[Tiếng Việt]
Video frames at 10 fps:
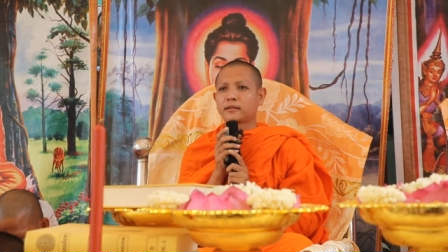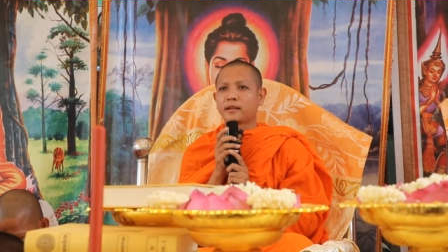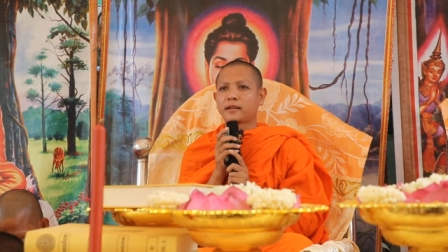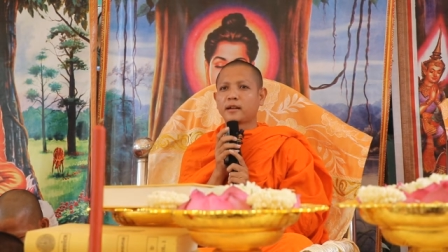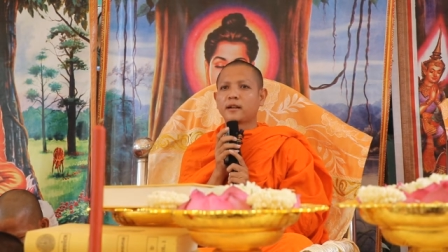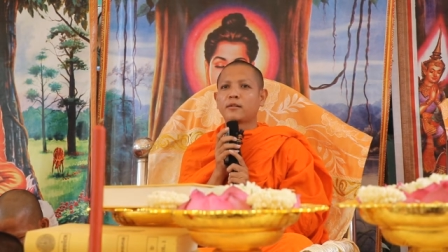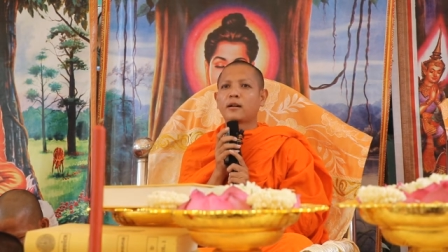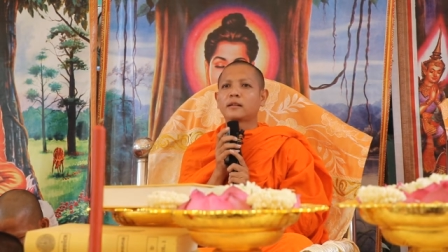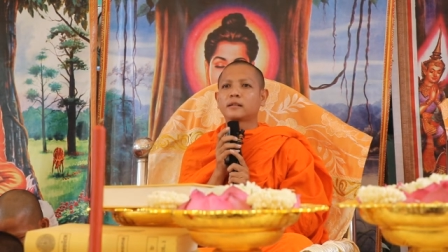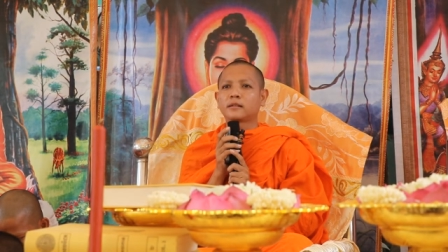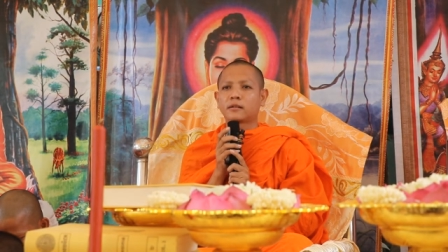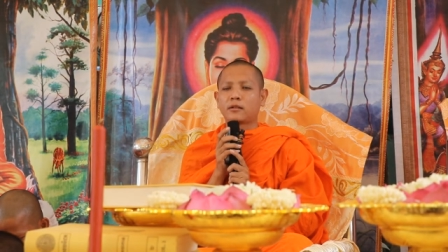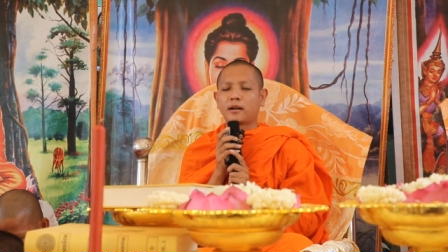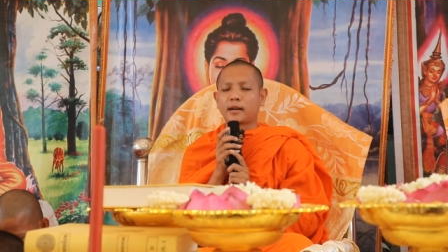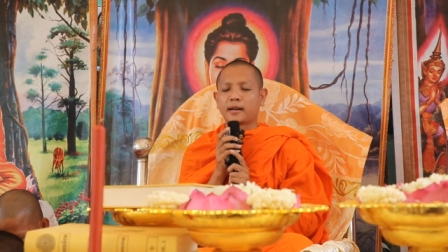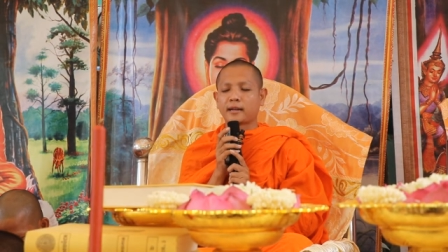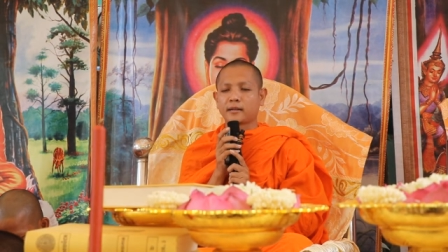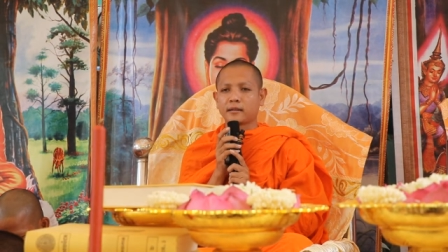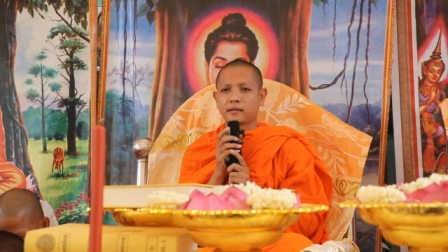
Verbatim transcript: này tới còn nát